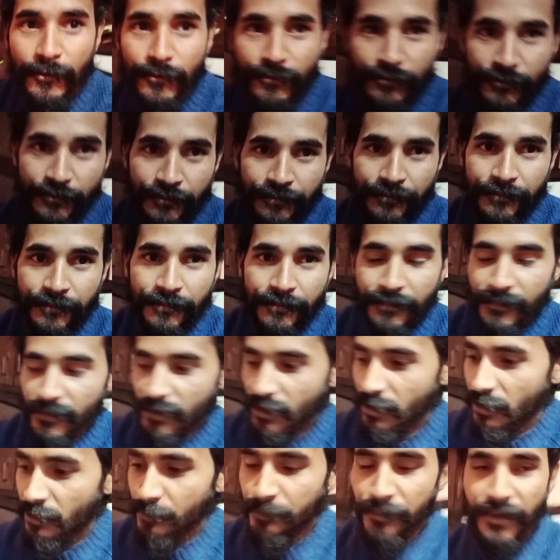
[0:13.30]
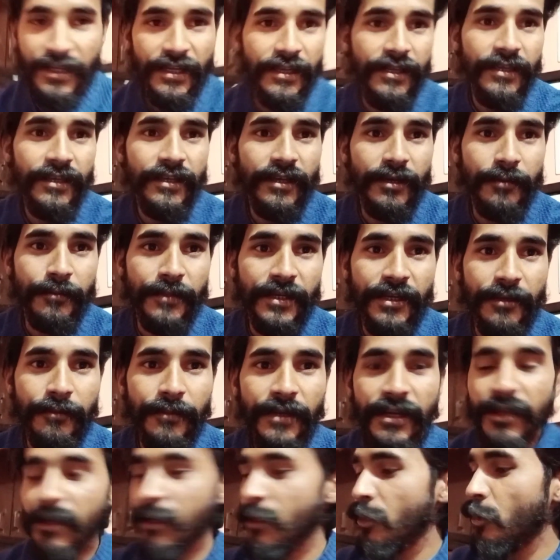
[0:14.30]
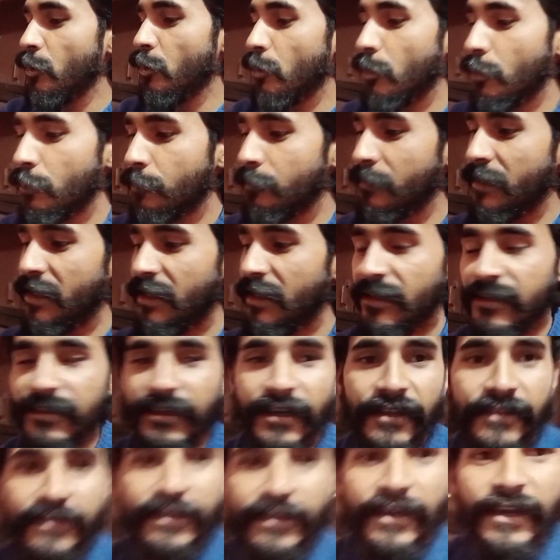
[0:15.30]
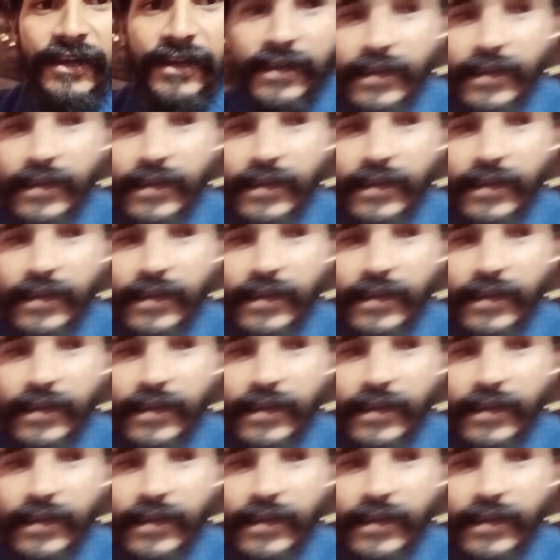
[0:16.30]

हूं अपने ही कमरे में और मेरे साथ है